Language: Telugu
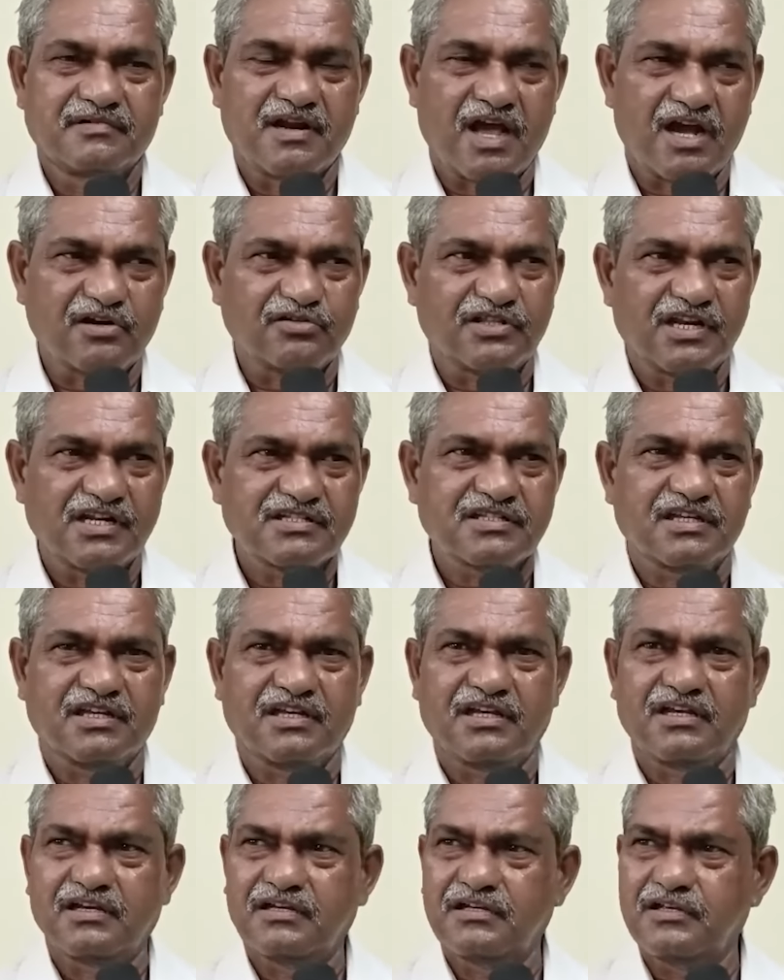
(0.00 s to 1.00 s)
నాకు తెలిసి
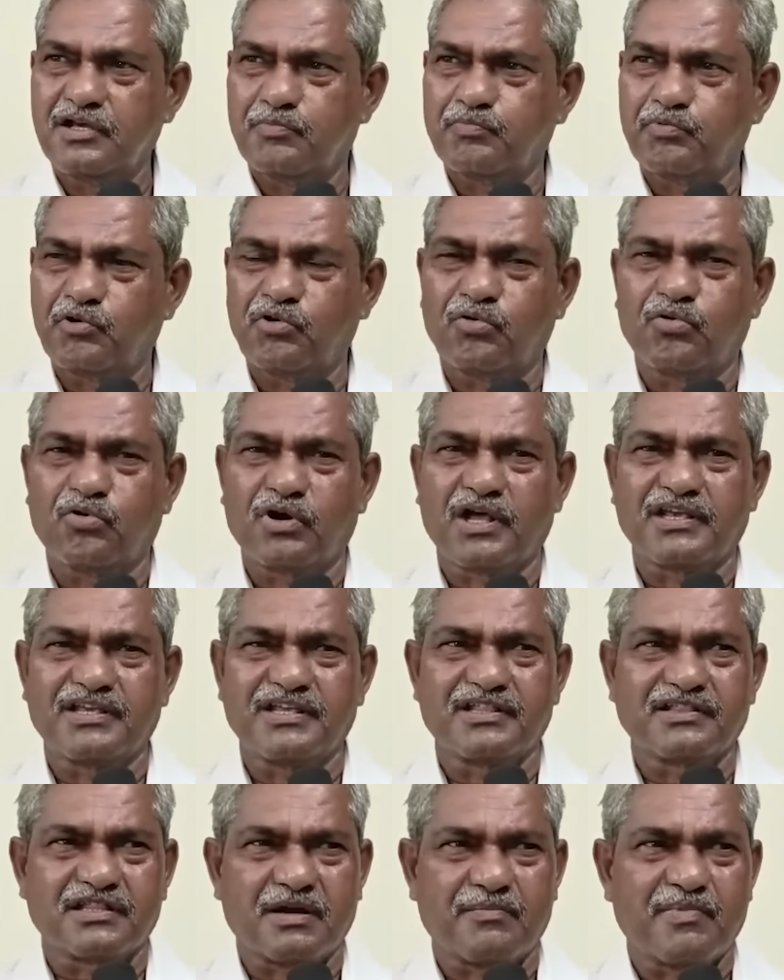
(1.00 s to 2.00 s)
ఎప్పుడూ కూడా
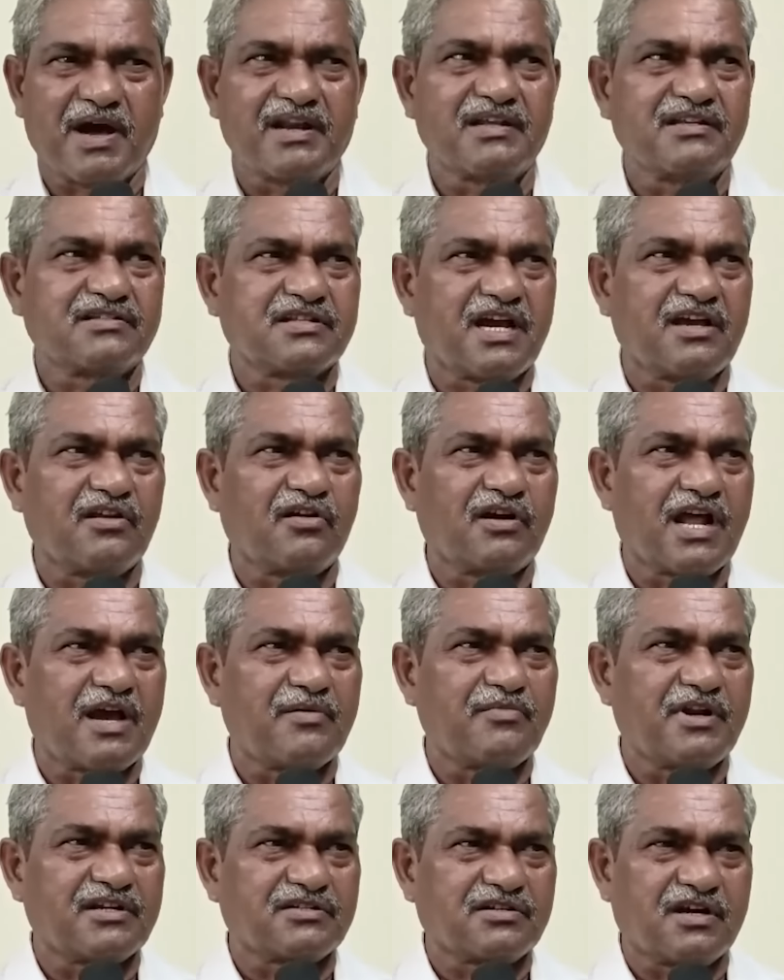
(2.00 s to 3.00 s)
ఇంత భారీ స్థాయిలో
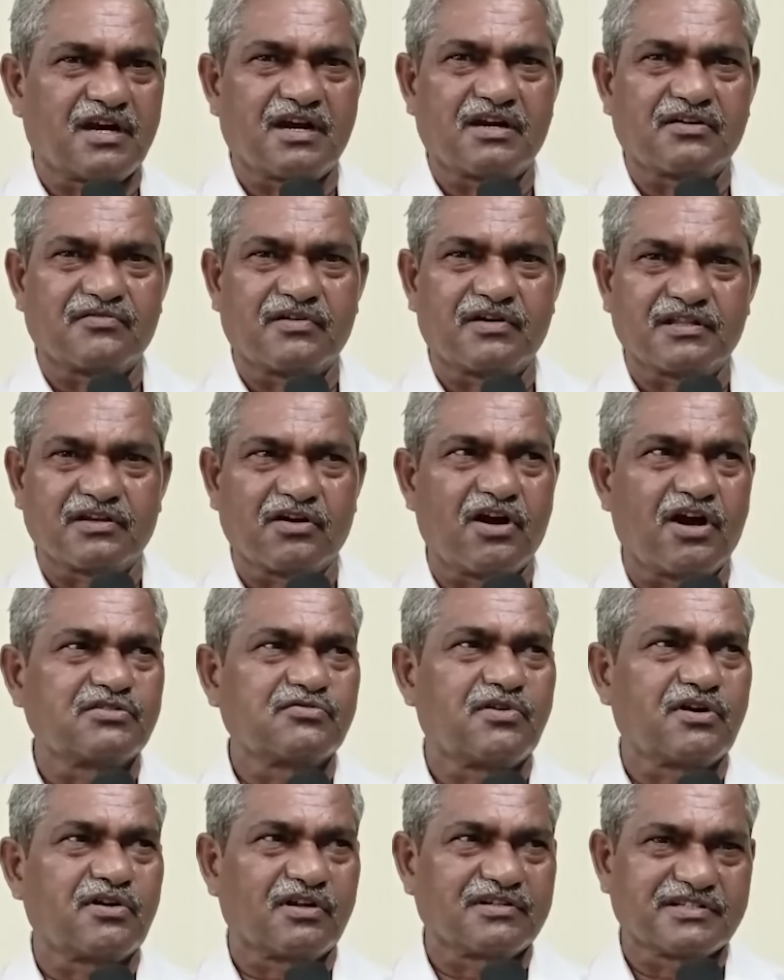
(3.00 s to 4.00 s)
నామినేషన్ ఉన్నటువంటిది
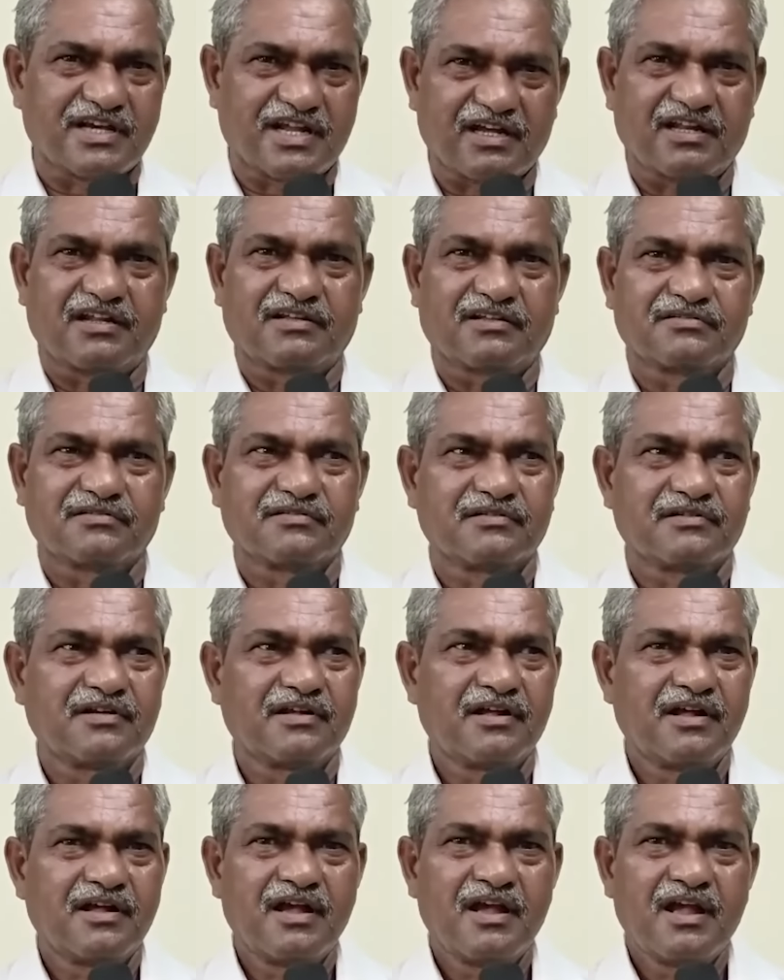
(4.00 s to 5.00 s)
గాజువాకలో జరగలేదు
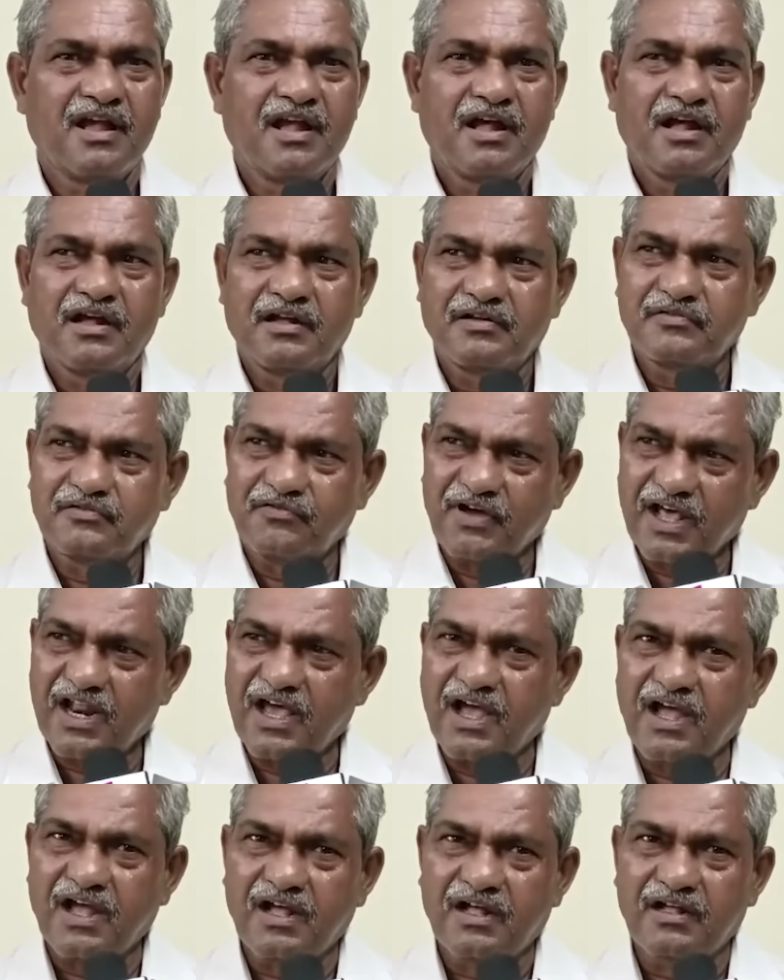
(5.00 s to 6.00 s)
ఈవేళ
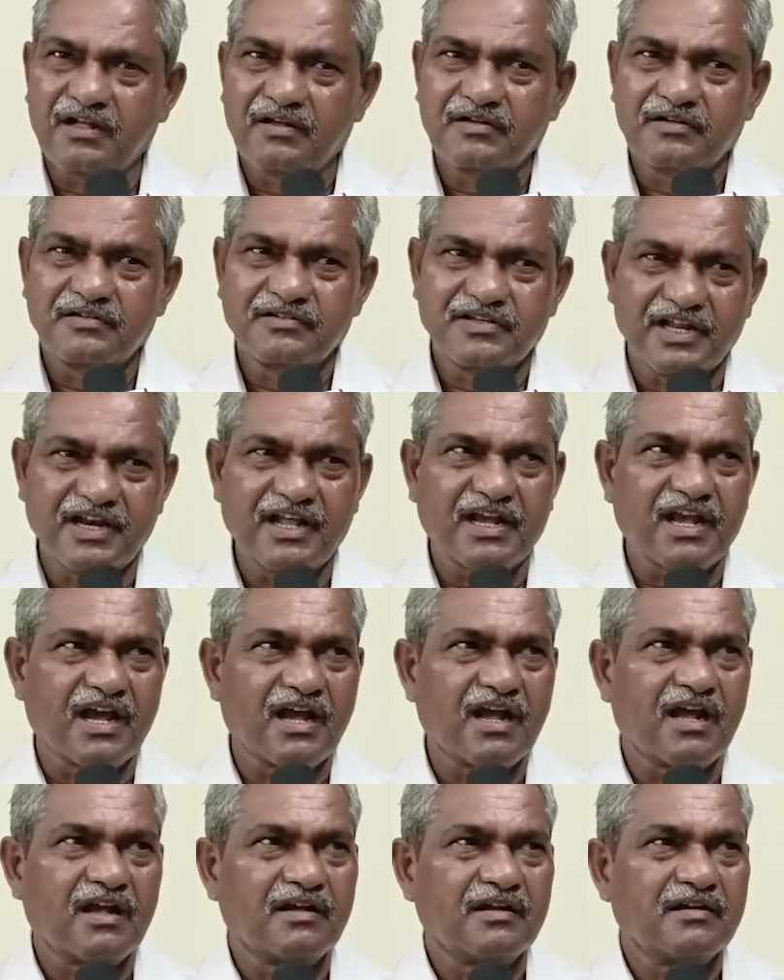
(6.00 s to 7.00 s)
ఎన్నిక
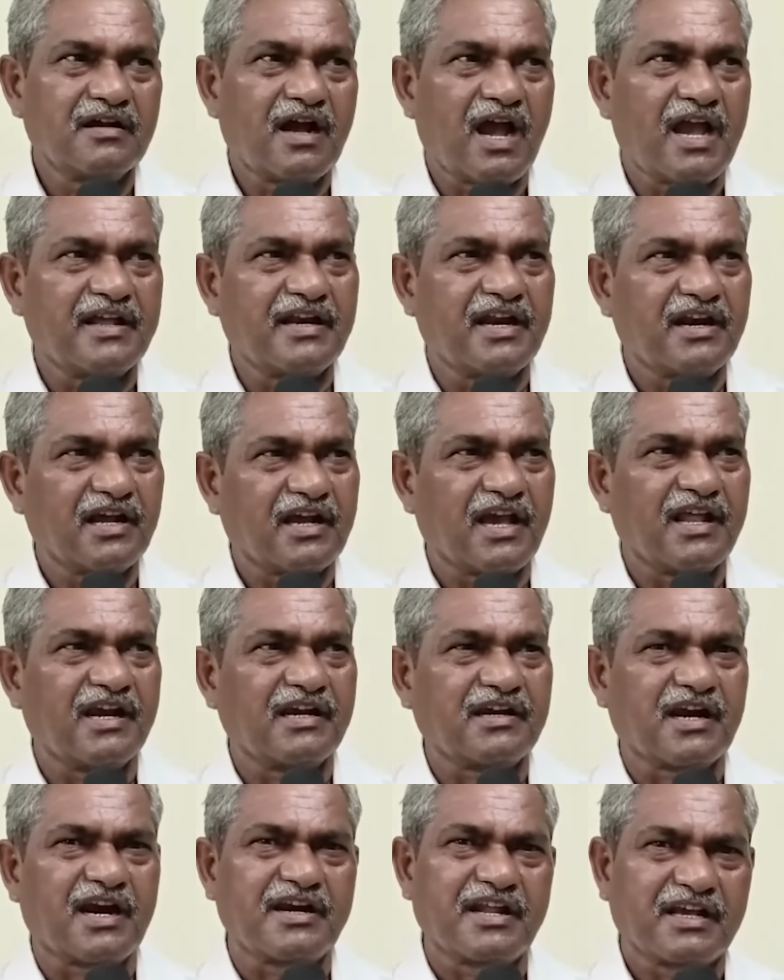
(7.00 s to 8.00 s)
ఆయన
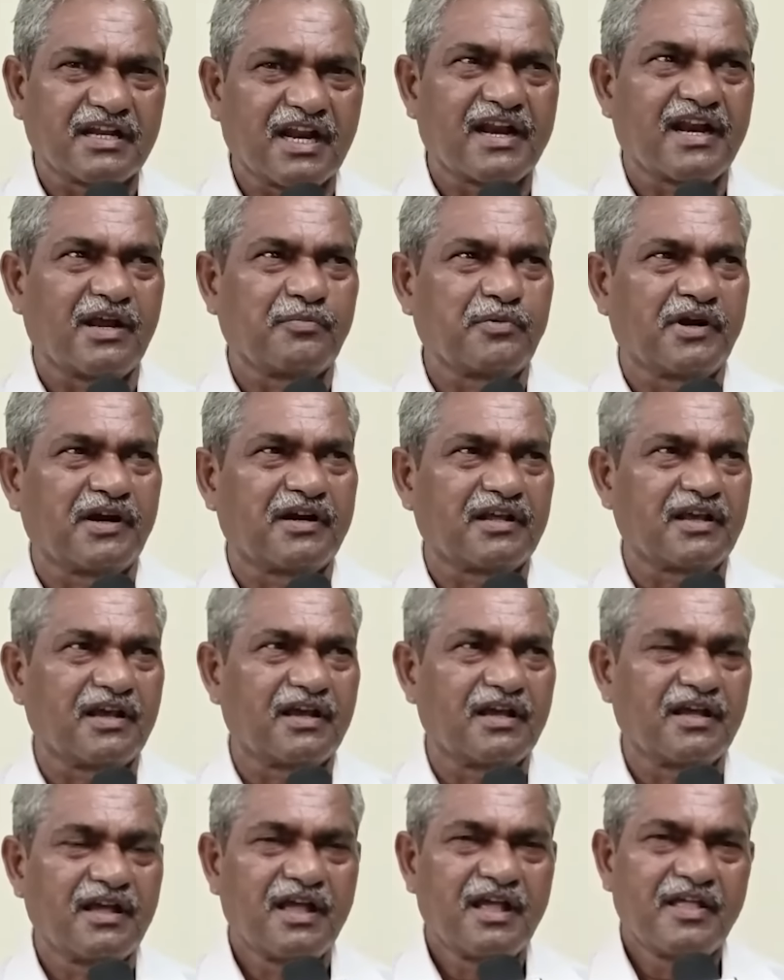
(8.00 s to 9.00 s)
ఎన్నికైనట్టుగా డిక్లేర్
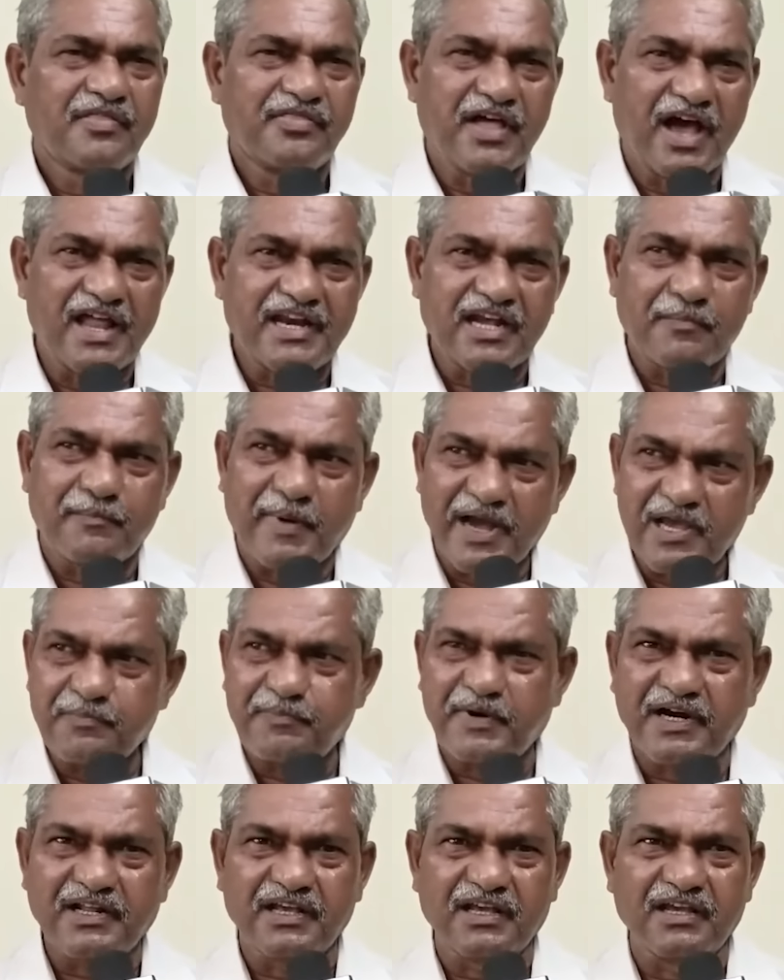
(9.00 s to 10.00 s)
అయిపోయినట్టుగా దానికి
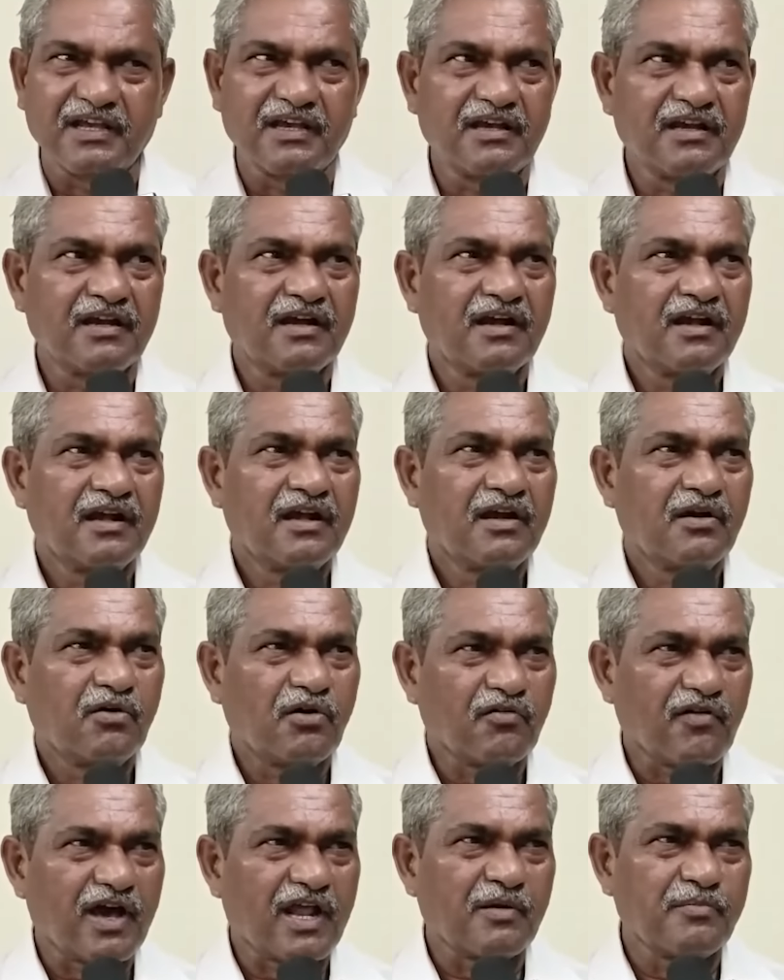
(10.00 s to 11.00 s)
భయపడి
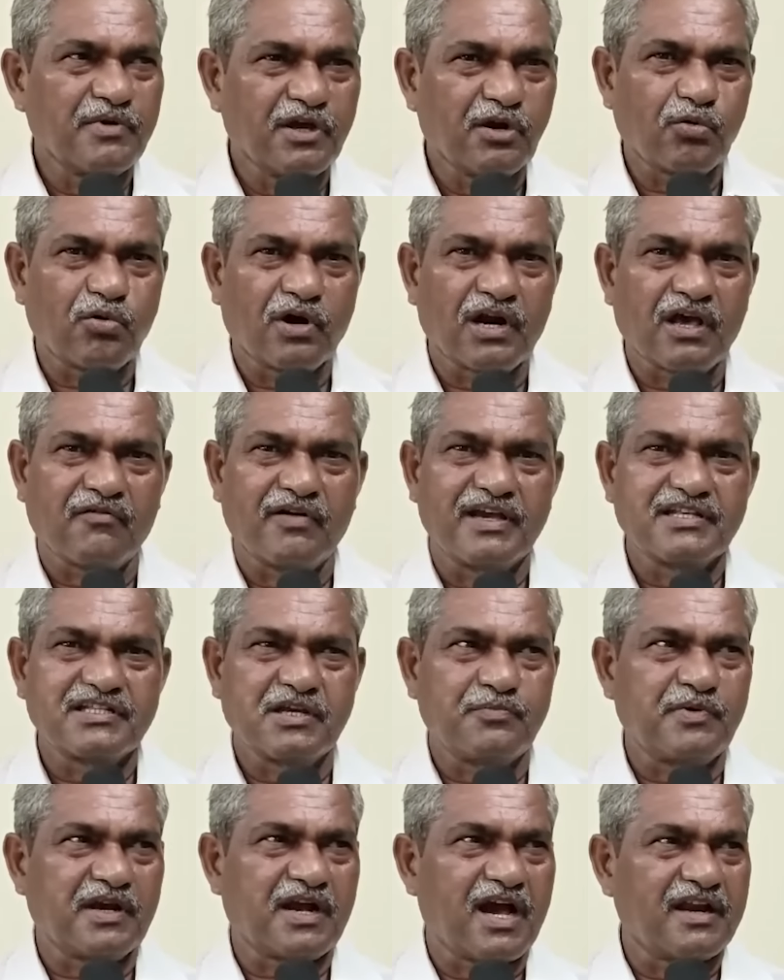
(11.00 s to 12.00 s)
ఒకవేళ మీరు కూడా
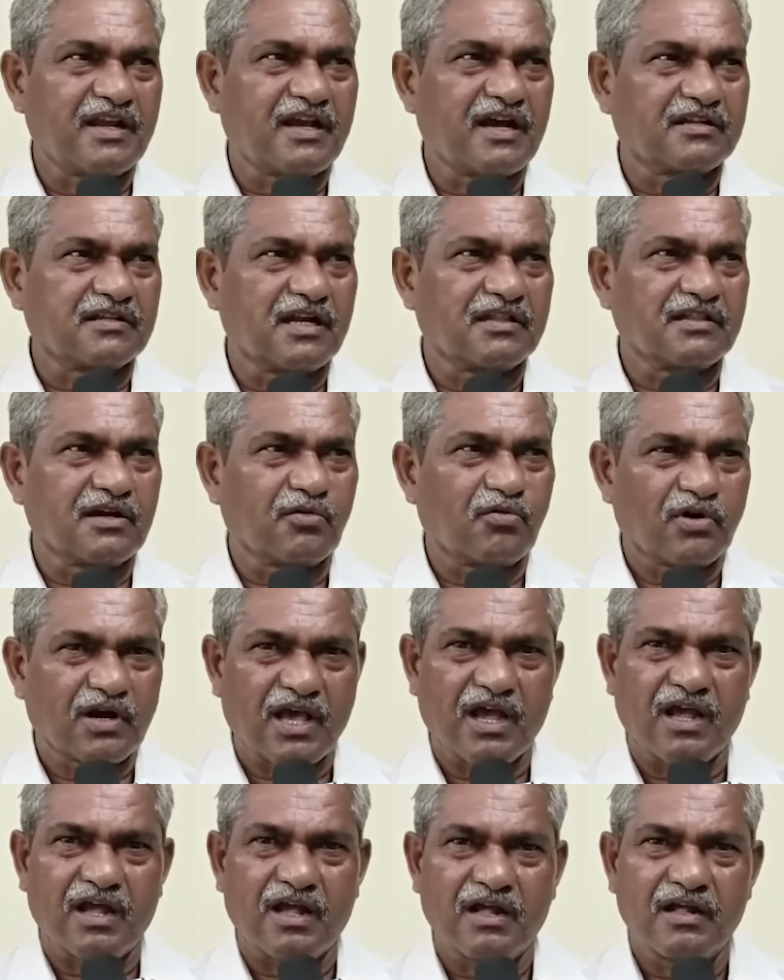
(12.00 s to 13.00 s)
వైసీపీ కార్యకర్తలంతా కూడా